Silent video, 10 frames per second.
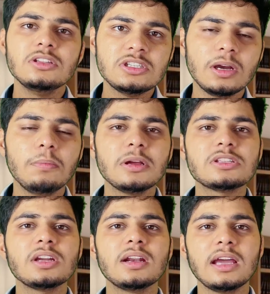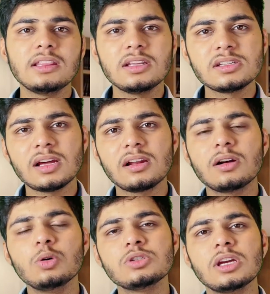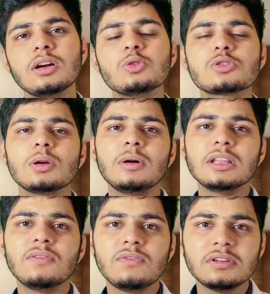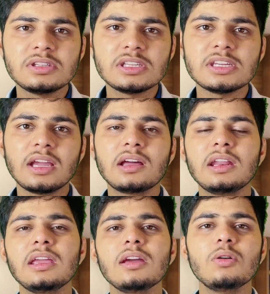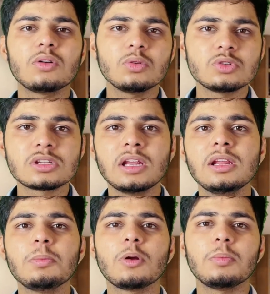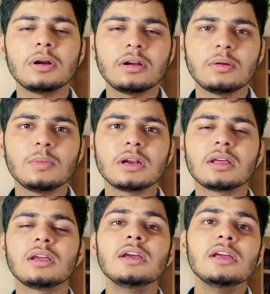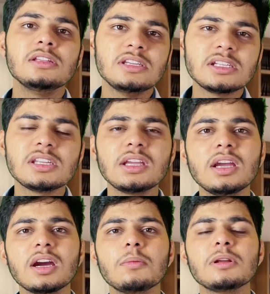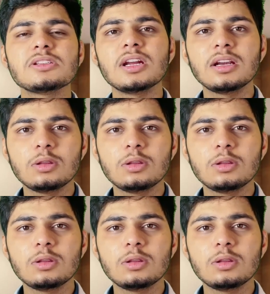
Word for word: जब बच्चा ढाई तीन साल का हो जाएगा उसके बाद हम फिर से चेक करेंगे और उसके लिए प्रॉपर ट्रीटमेंट करेंगे जैसे कि अगर बच्चा